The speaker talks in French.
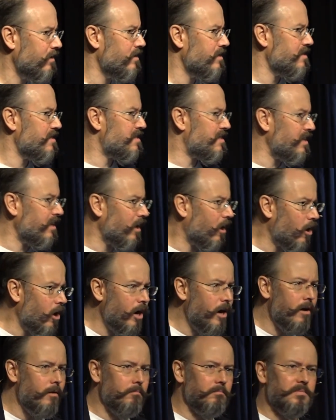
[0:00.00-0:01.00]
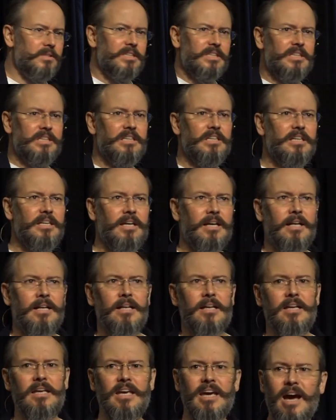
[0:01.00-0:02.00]
c'est Rome qui
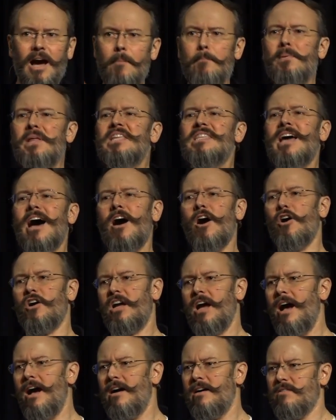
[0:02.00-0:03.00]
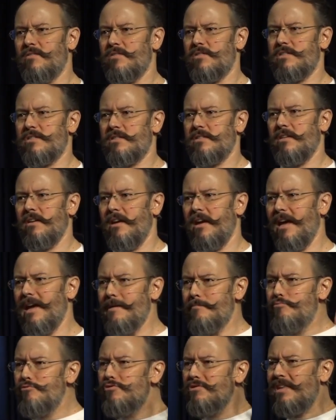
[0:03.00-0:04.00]
est remplie d'arrogance,
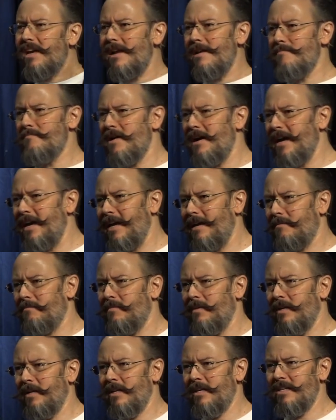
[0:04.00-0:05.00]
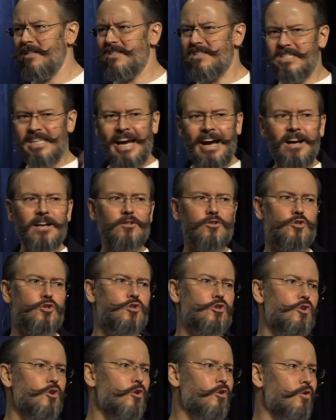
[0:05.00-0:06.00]
imbue d'elle-même, sans
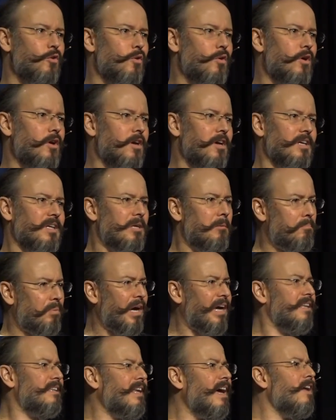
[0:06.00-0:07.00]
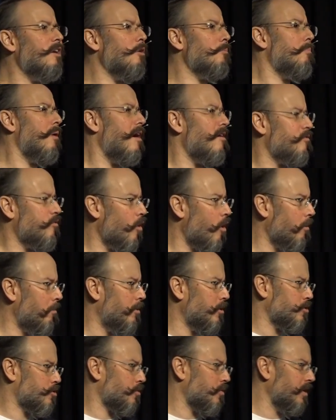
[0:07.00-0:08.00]
Dieu, qui prétend ne pas avoir
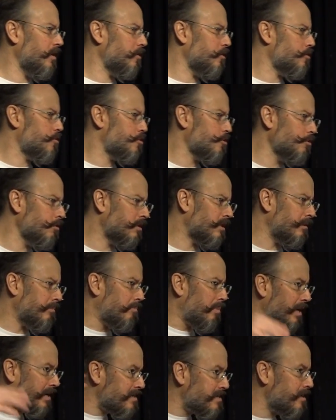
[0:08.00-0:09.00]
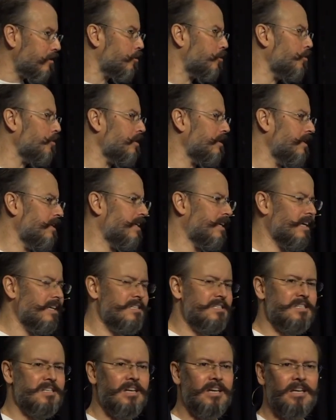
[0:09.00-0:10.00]
besoin de Dieu, qui persécute des
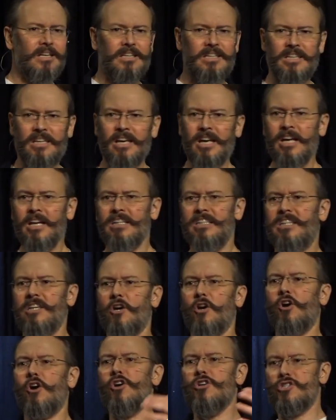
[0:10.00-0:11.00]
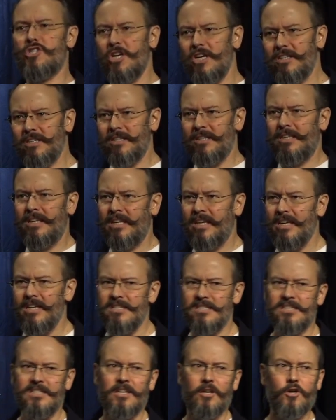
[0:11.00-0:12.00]
chrétiens, qui, qui rejette
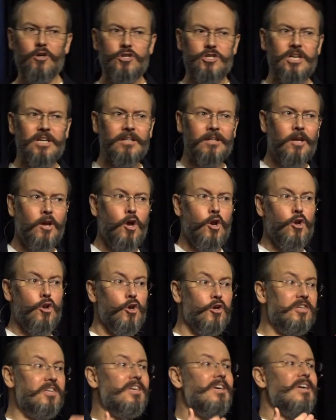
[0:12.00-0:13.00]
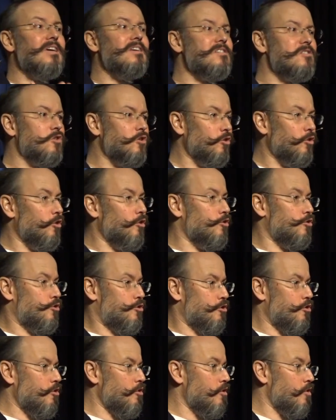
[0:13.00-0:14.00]
Christ, qui rejette le Christ de
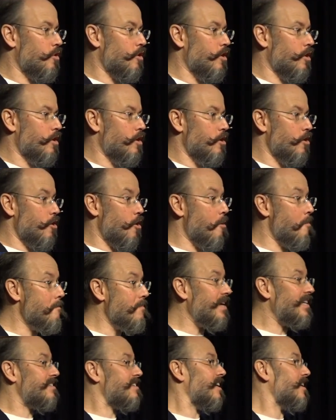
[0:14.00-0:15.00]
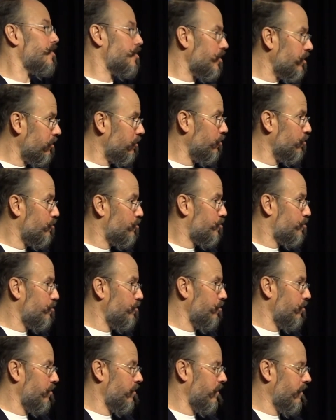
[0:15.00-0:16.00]
Dieu, le messager de
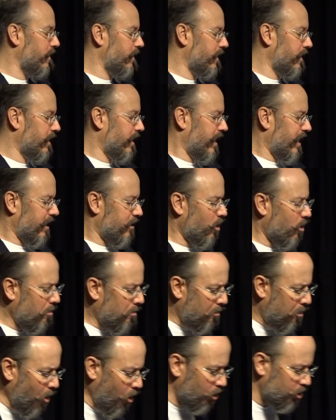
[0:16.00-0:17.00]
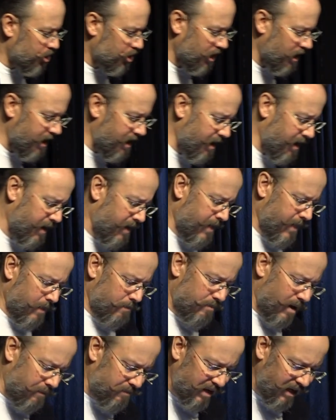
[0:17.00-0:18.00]
Dieu. Et donc, pour Jean,
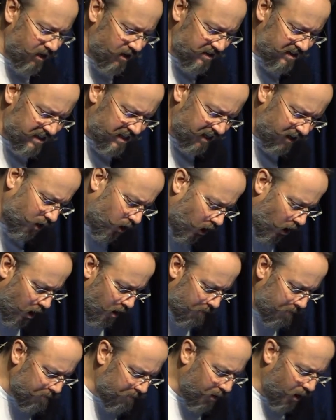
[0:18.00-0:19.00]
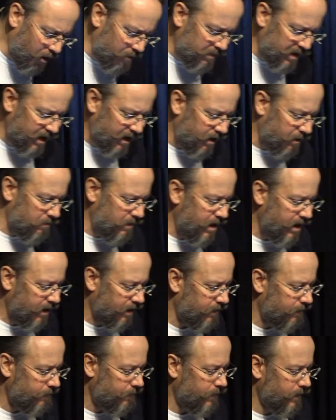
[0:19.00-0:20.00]
Babylone, c'est Rome premièrement
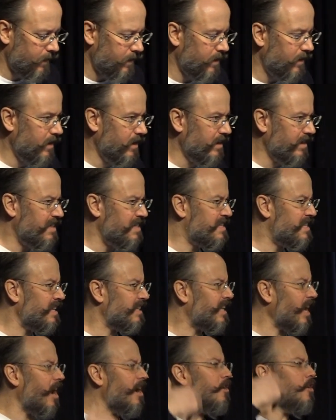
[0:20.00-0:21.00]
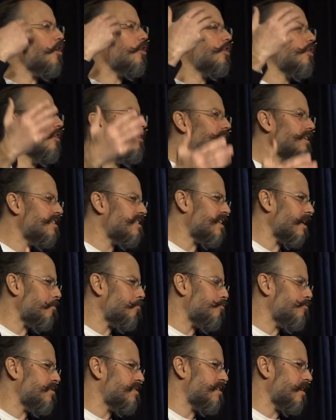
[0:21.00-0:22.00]
qui s'est enorgueilli de sa
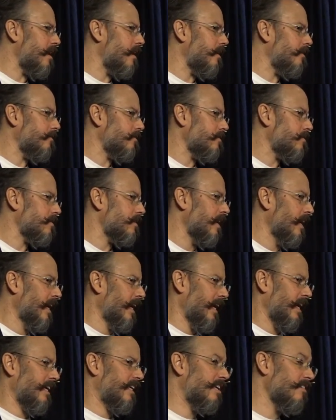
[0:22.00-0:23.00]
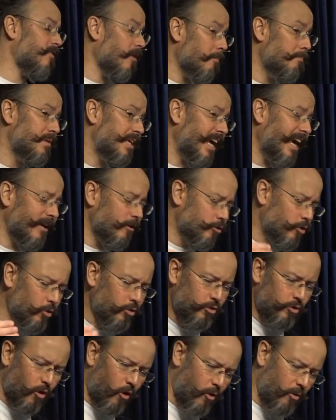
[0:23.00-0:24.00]
puissance et qui va bientôt
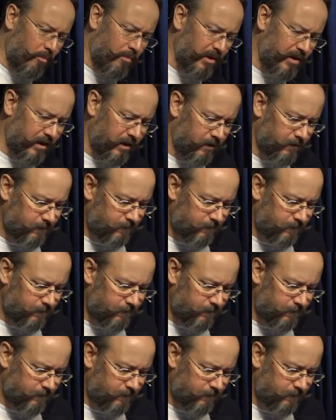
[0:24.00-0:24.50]
tomber.